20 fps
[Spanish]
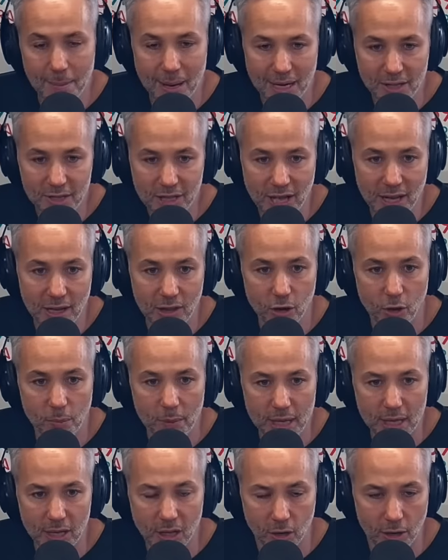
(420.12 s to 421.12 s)
la marcha del
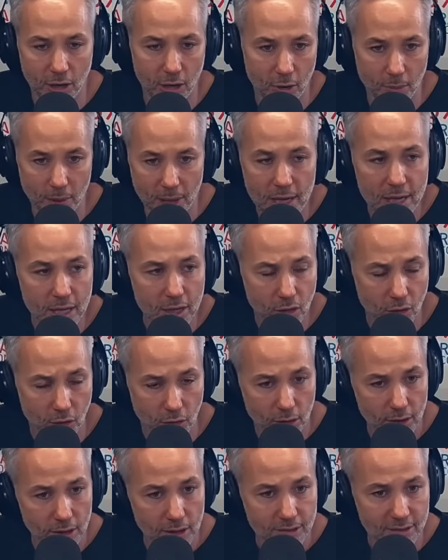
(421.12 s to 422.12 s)
domingo en el
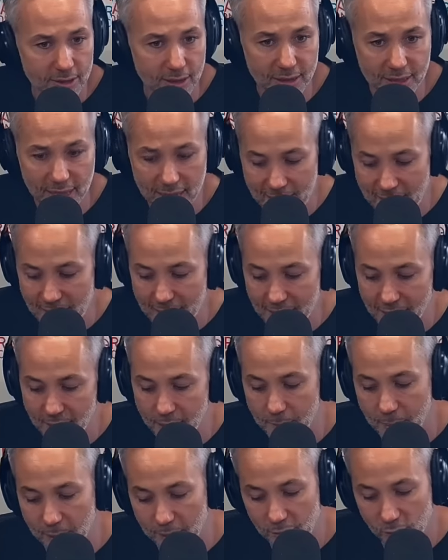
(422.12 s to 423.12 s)
obelisco. Centenares
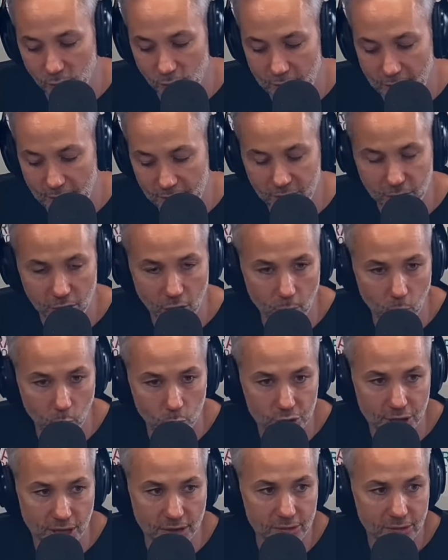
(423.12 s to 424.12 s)
de personas, no
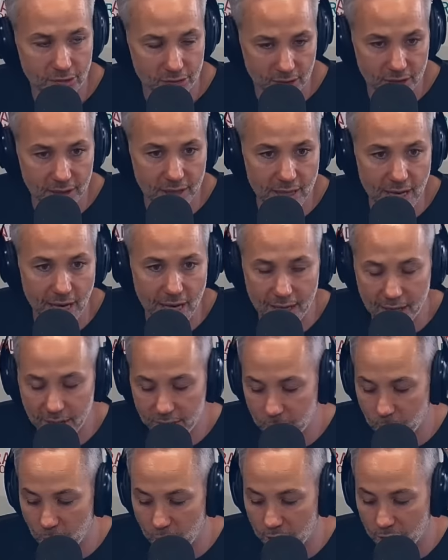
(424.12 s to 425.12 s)
muchas,
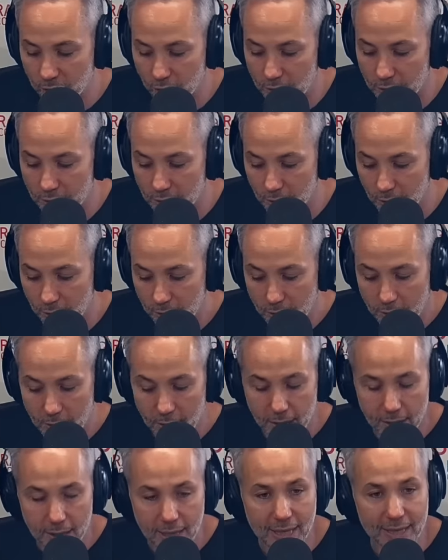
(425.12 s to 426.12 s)
centenares, por eso digo,
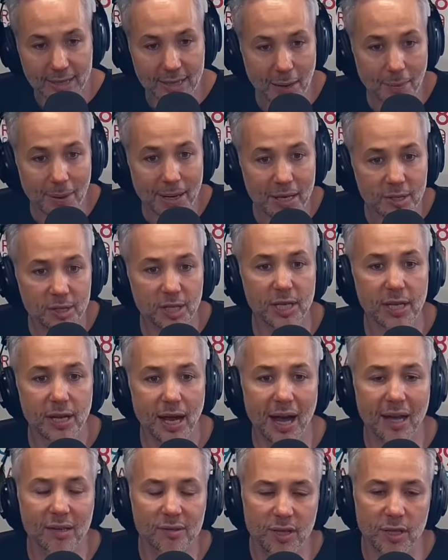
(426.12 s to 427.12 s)
estaban allí
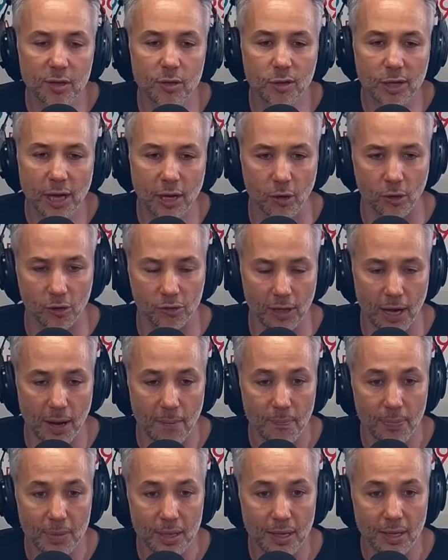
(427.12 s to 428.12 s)
haciendo qué cosa?
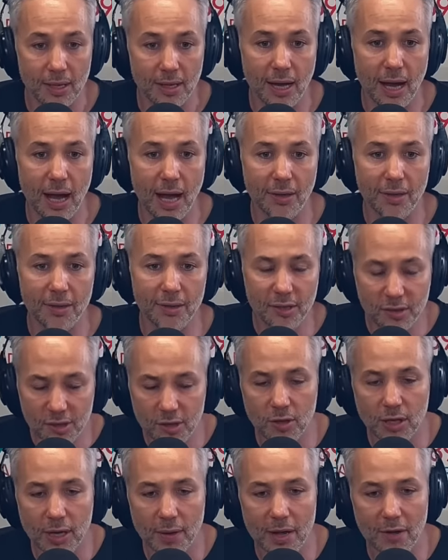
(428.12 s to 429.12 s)

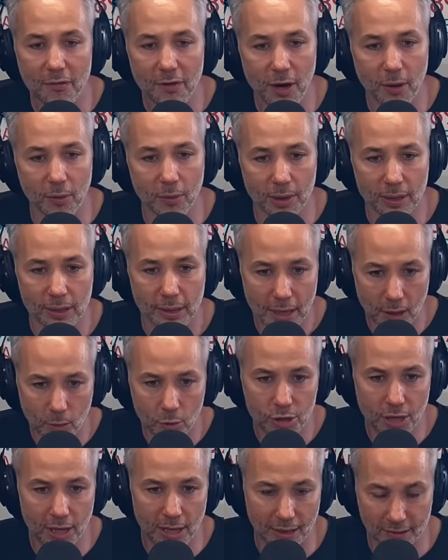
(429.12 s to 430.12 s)
Diciendo que había fraude.
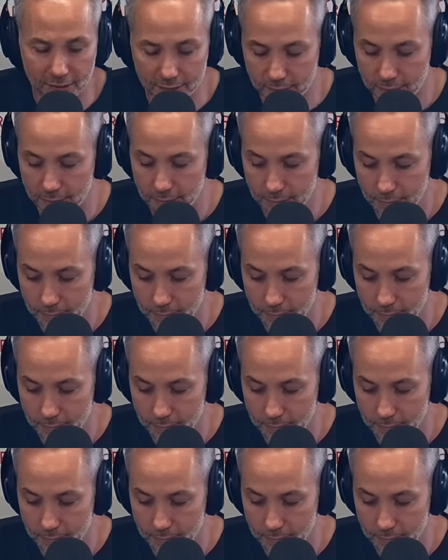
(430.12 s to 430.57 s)
Escúchenlas.